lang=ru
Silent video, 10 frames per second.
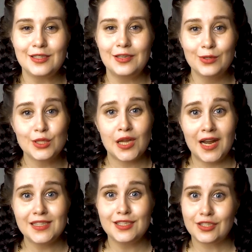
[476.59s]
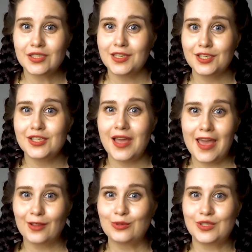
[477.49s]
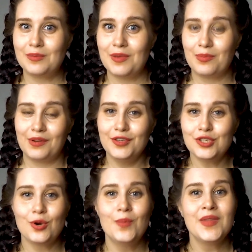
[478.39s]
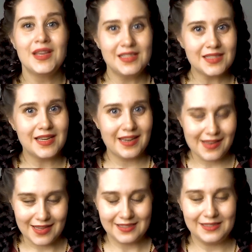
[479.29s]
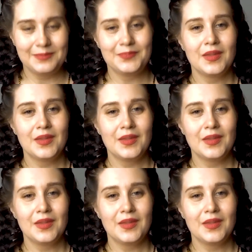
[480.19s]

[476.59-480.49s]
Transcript: И он старается сейчас, конечно, эту себе привычку искоренять.